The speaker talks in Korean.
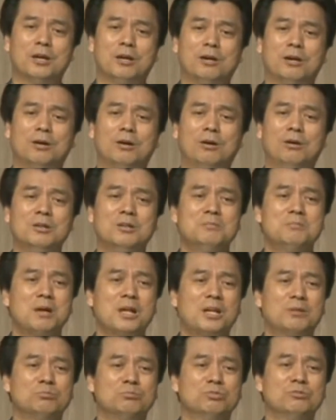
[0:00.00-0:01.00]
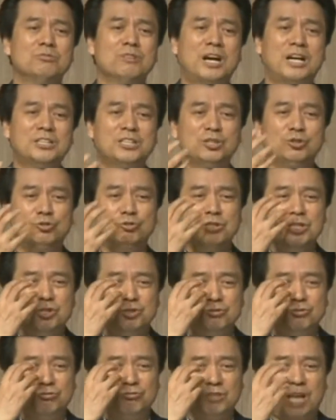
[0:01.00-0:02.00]
어, 얼마나 무너가지 눈이
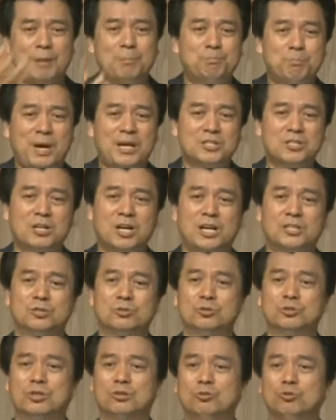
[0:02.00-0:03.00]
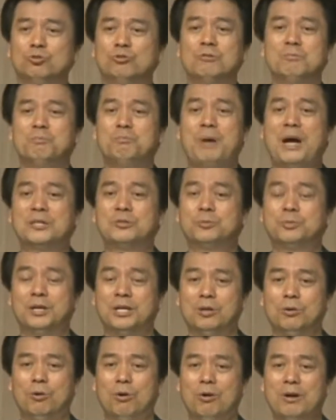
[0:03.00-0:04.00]
쑥 다 빠져가지고서 눈은
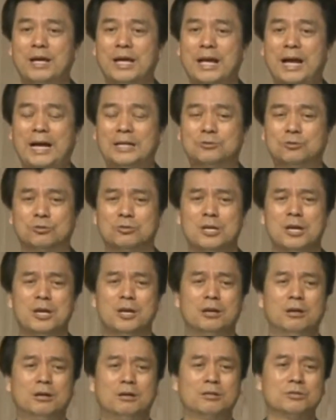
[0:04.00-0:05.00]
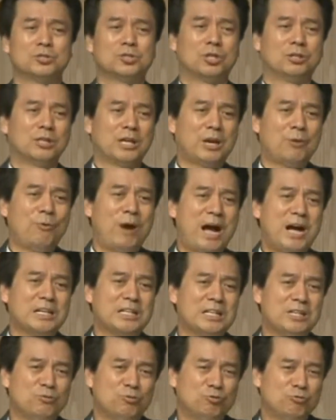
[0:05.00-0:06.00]
빠져버리고 아주 어, 적의
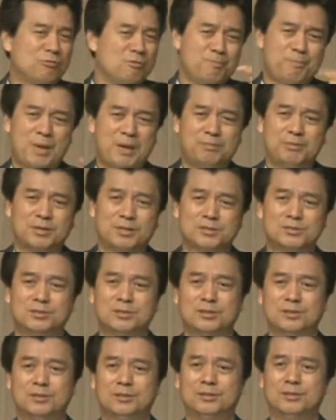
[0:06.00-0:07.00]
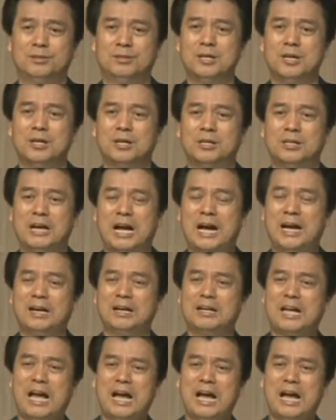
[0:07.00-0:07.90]
왕이 눈을 빼버렸어요. 그 아,